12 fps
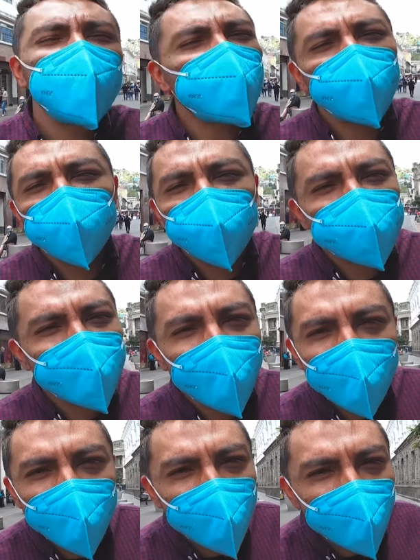No
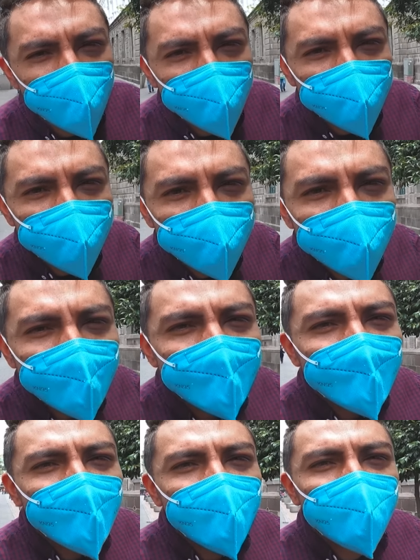conduzcan
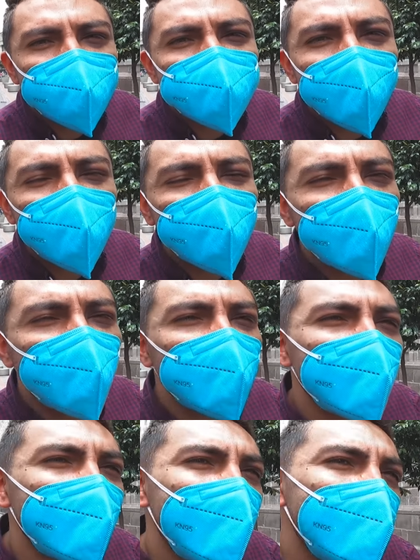en estado de
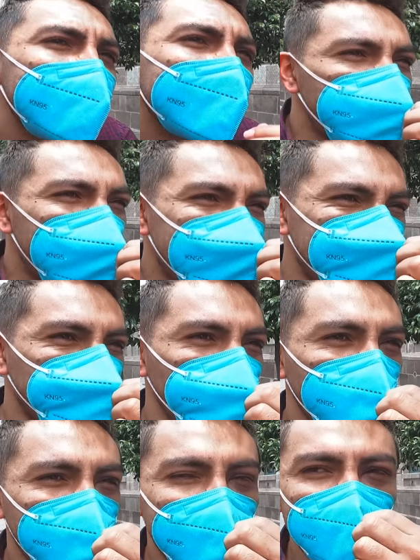ebriedad. Si van a
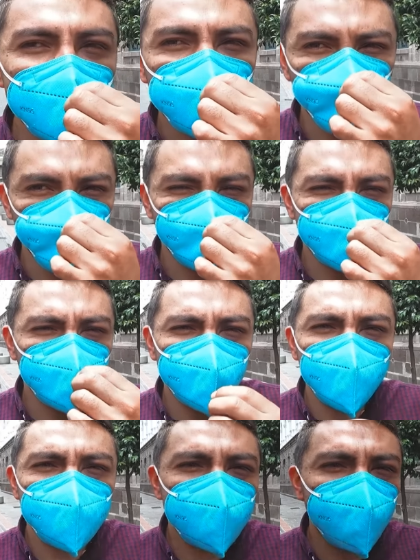tomar,
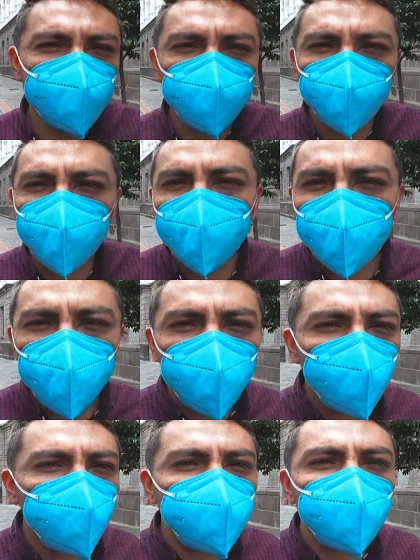no lleven su
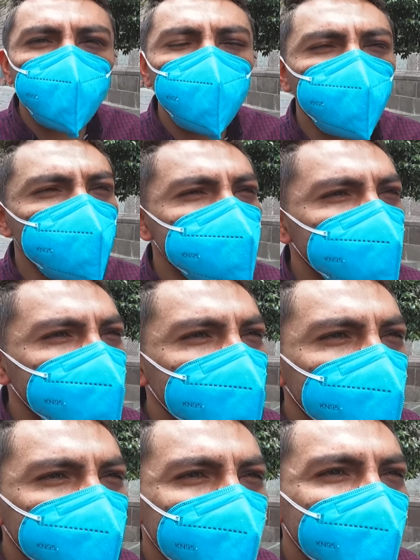vehículo, su
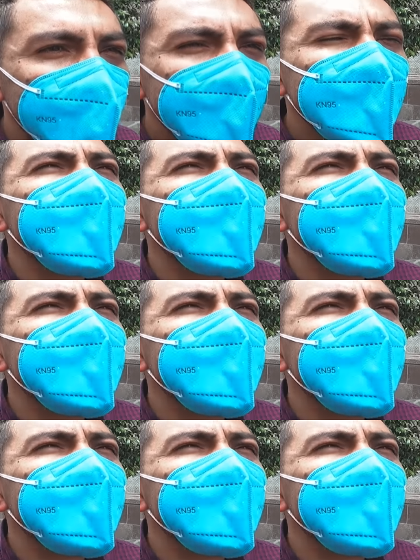motocicleta.